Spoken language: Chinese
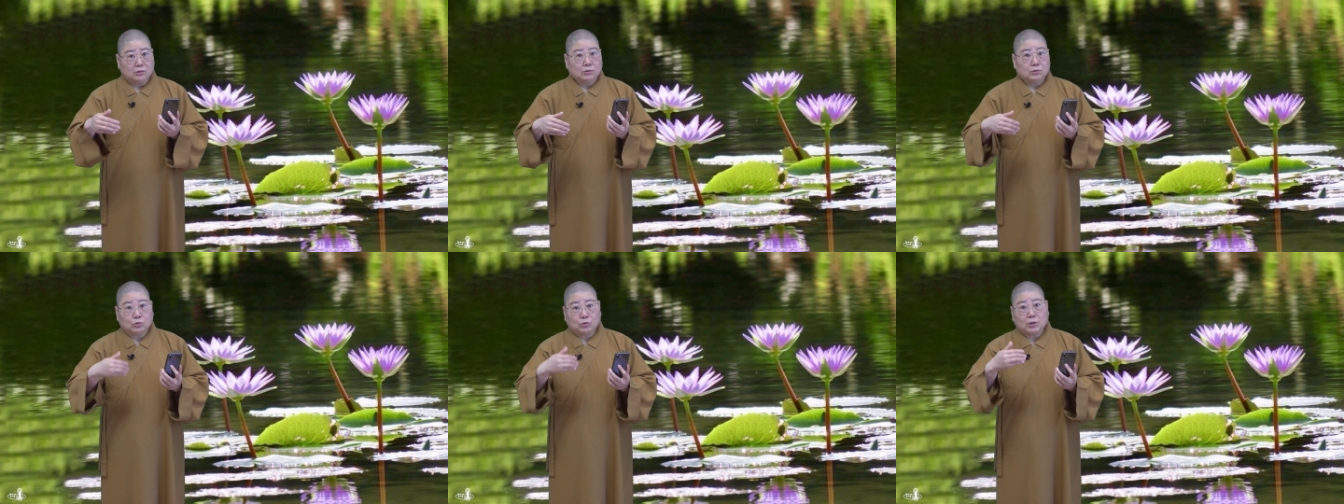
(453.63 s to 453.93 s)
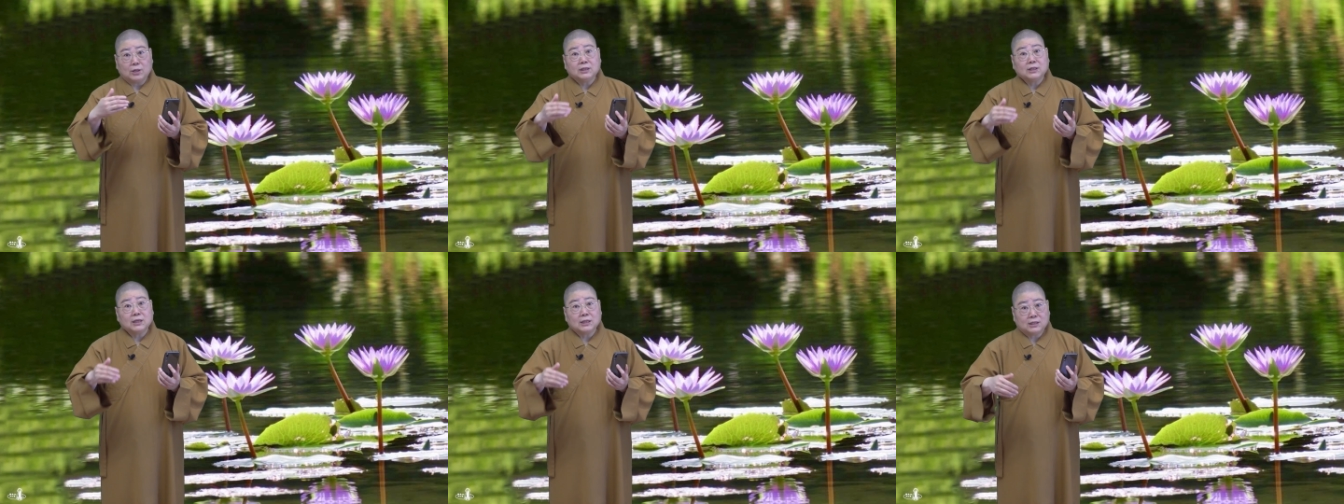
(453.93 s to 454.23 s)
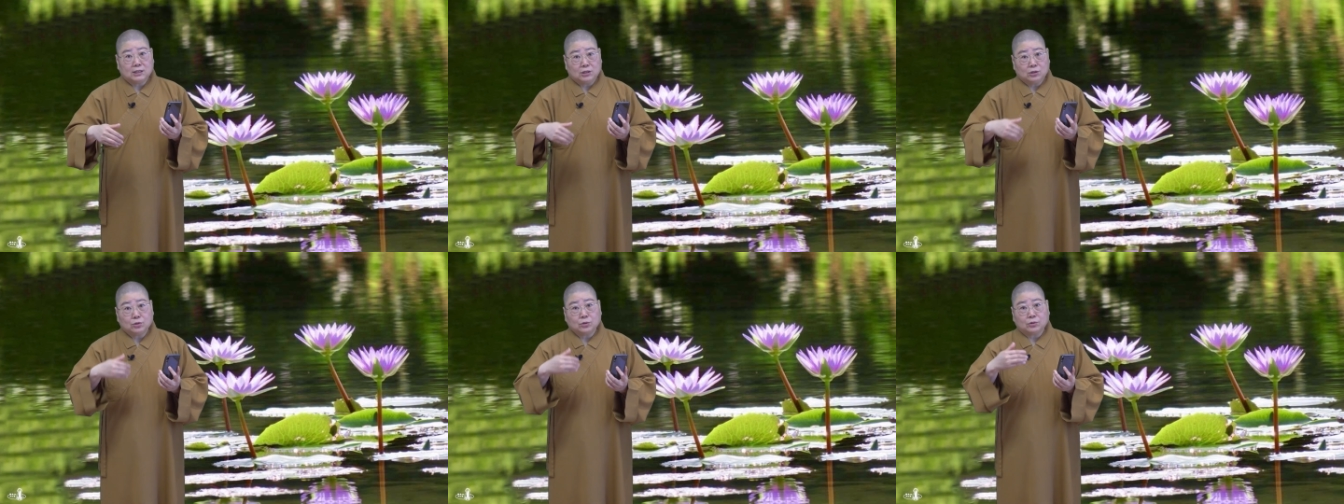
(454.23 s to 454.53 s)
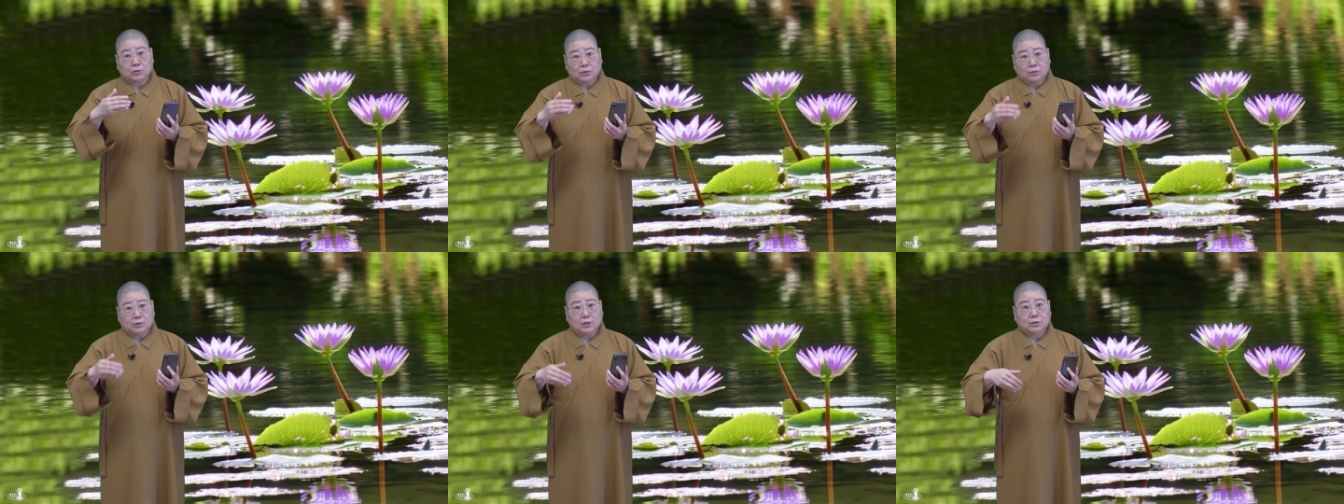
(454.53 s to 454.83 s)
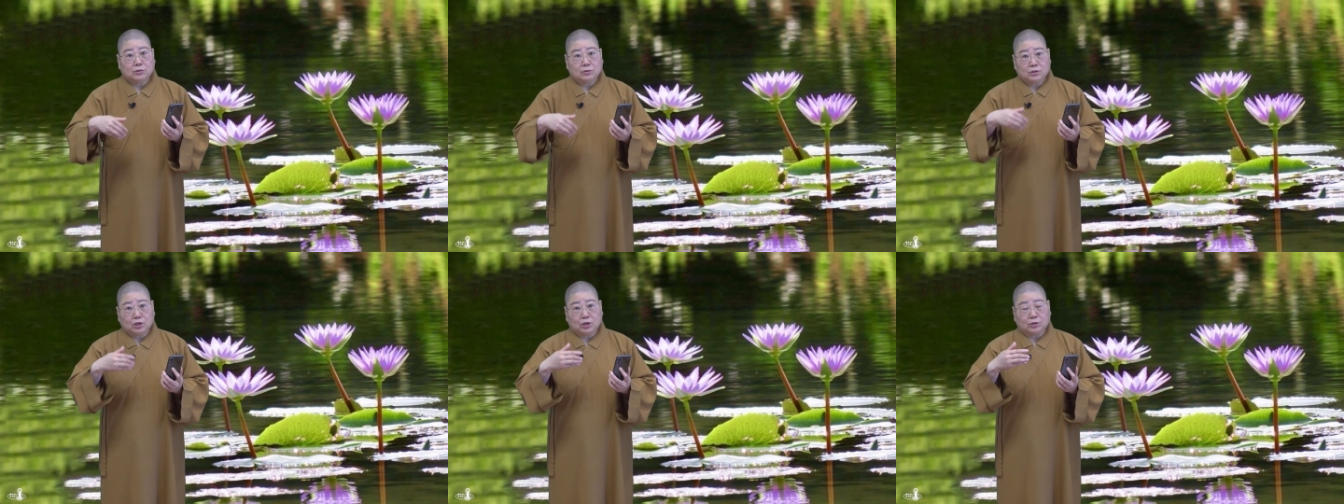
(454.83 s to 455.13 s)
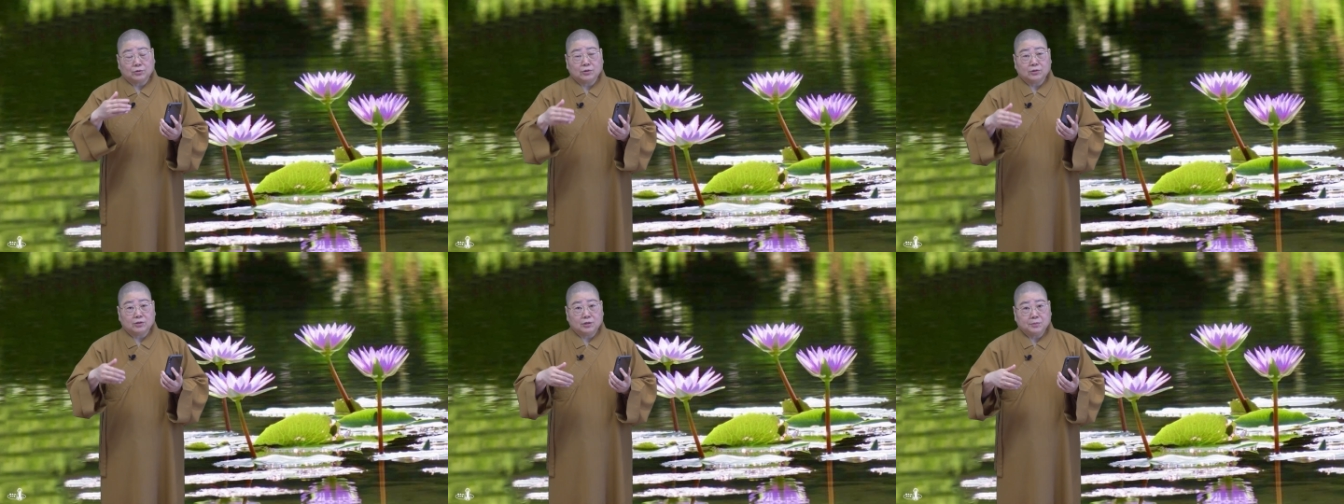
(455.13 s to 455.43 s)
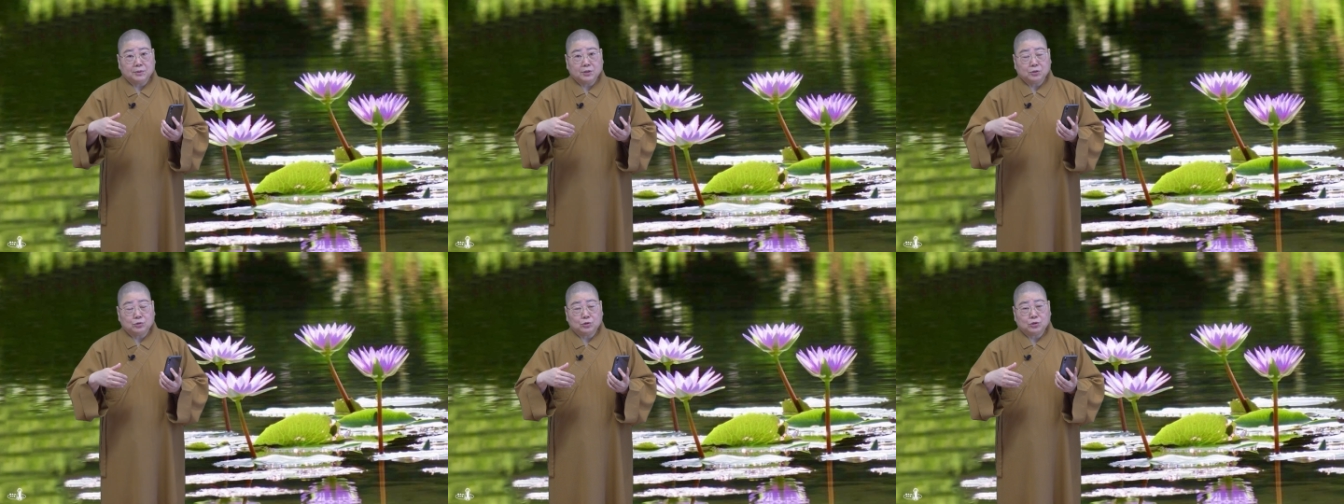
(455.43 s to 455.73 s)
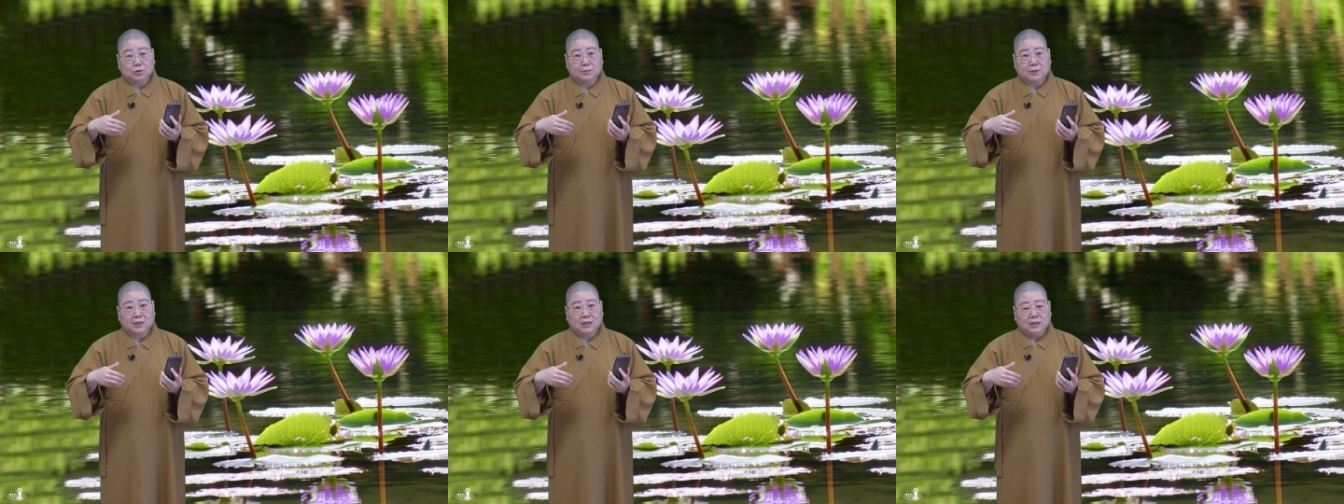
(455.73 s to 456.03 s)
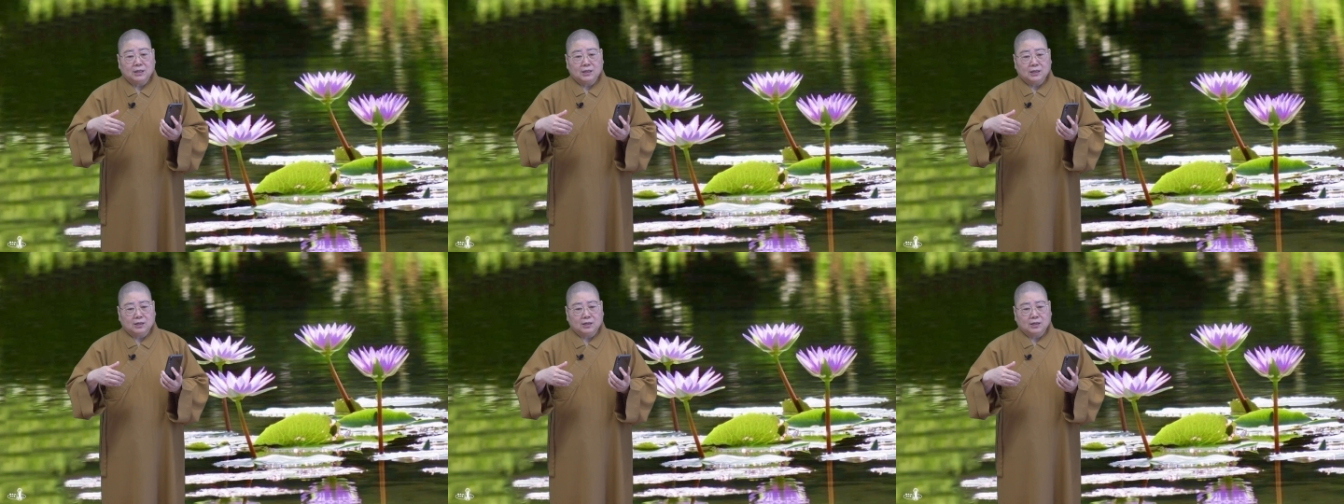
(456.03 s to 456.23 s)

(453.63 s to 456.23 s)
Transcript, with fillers: 就船在行走的话就搅到里面去嘛。